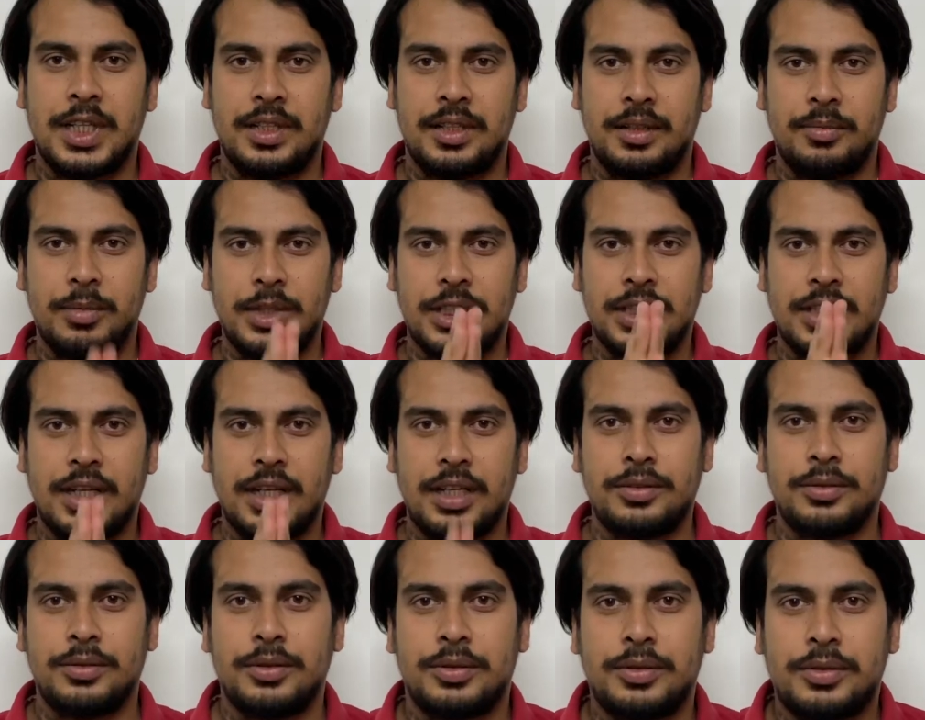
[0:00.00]

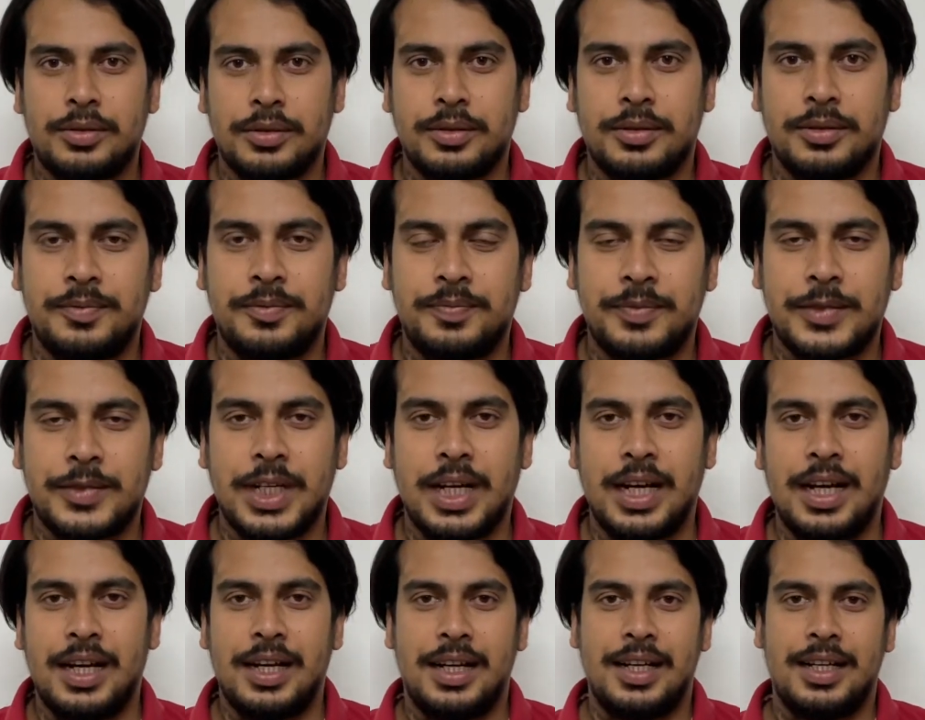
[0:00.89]
नमस्कार दोस्तों
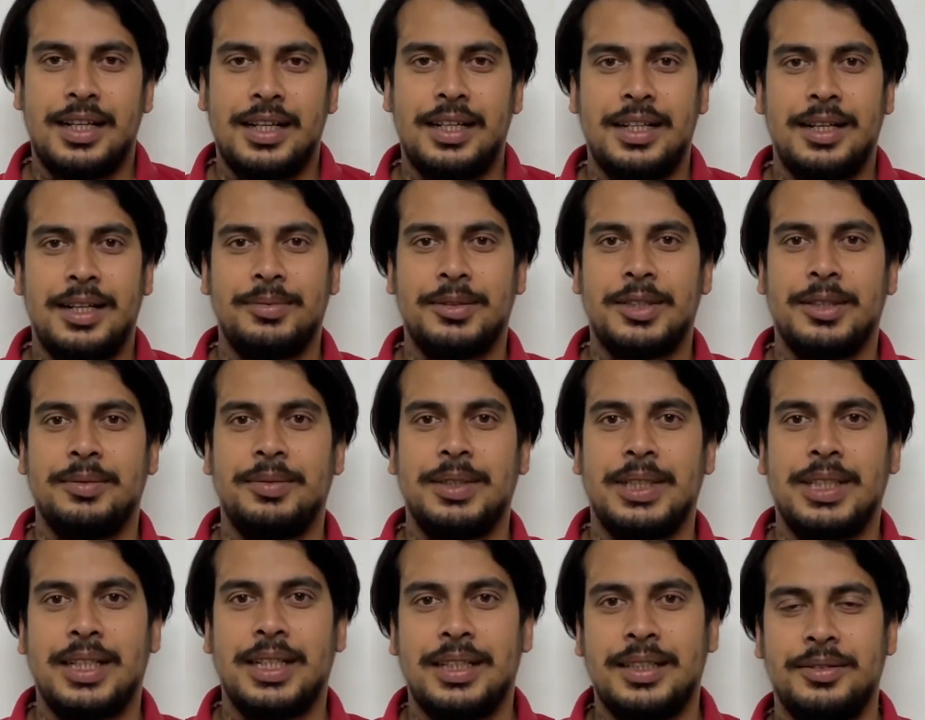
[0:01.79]
क्या हाल है आप
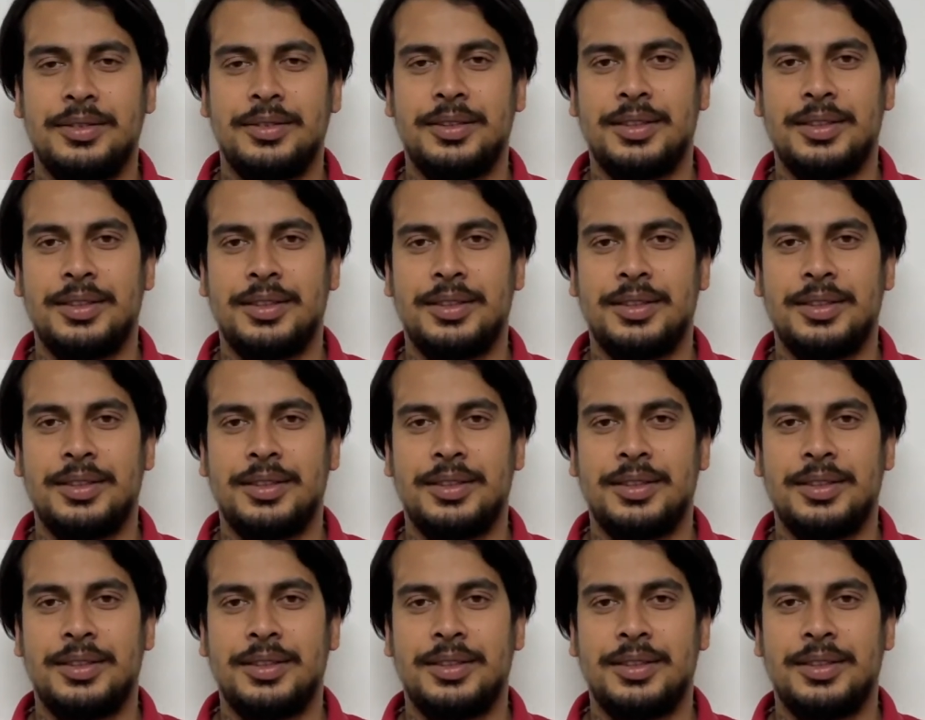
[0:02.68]
सभी का